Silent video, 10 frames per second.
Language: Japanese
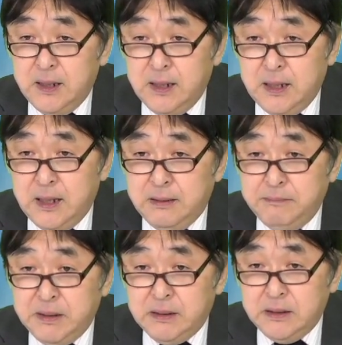
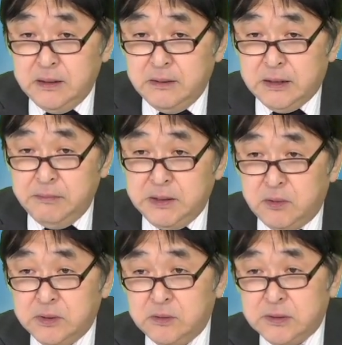えー、黄, 黄
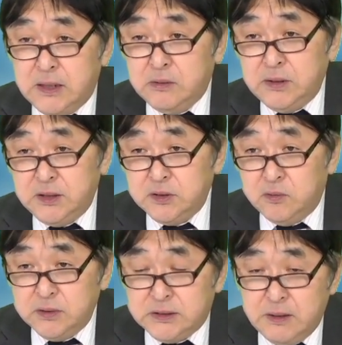緑の線のにじゅう
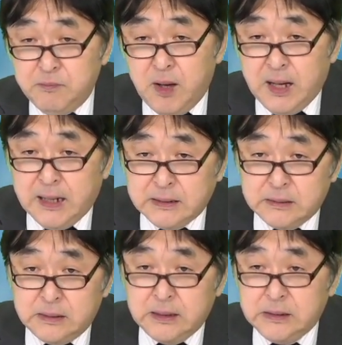ごにち線も上がっ
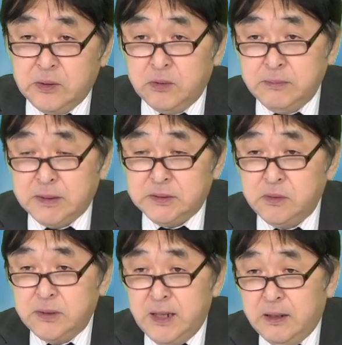てきております
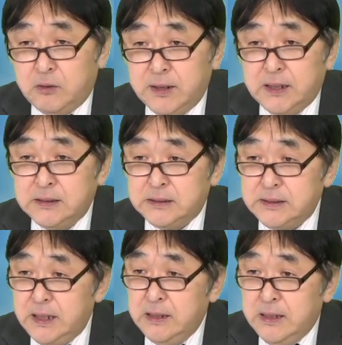ので、これがです
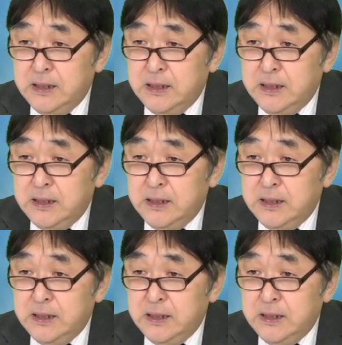ね、